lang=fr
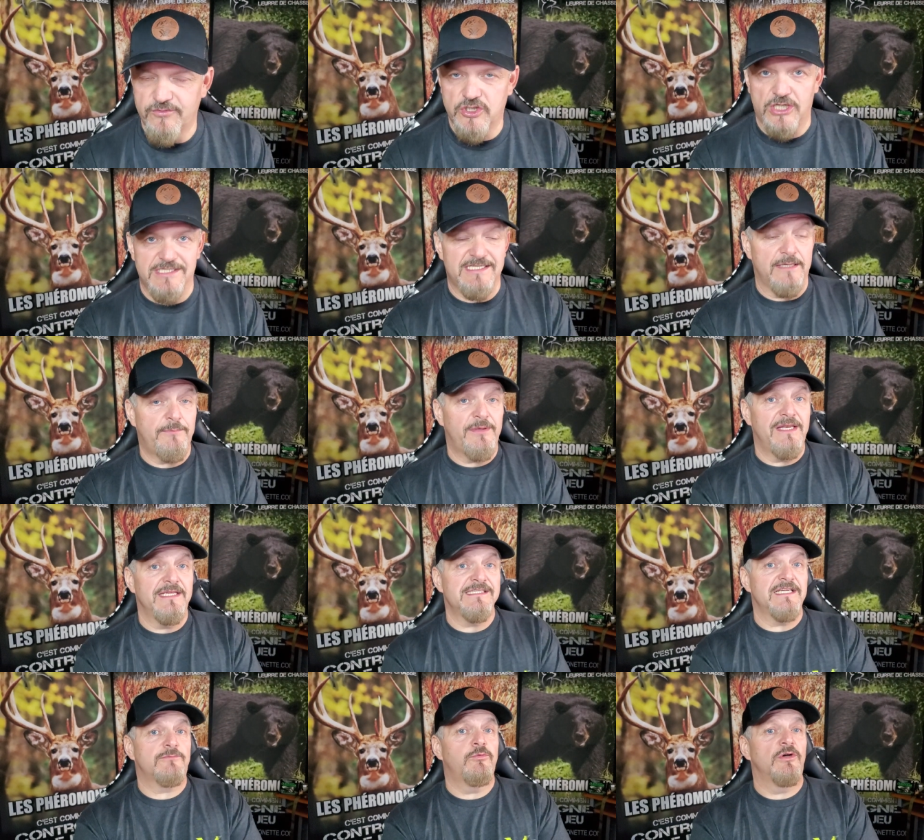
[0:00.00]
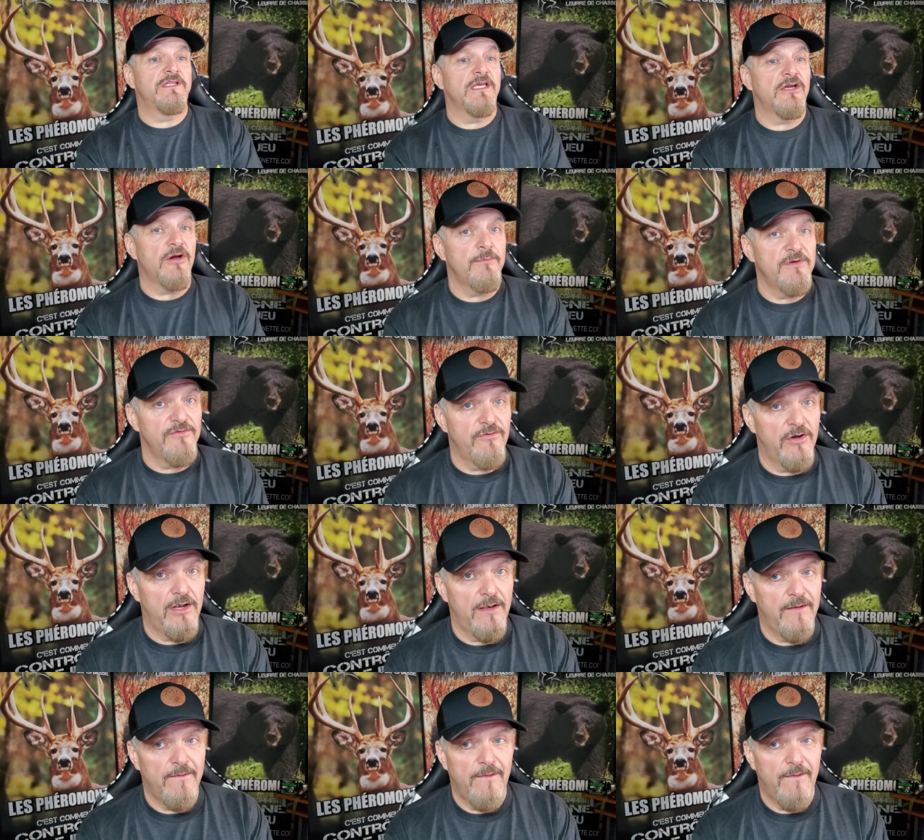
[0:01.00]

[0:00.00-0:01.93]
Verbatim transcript: chasser puis les exploiter comme ils veulent.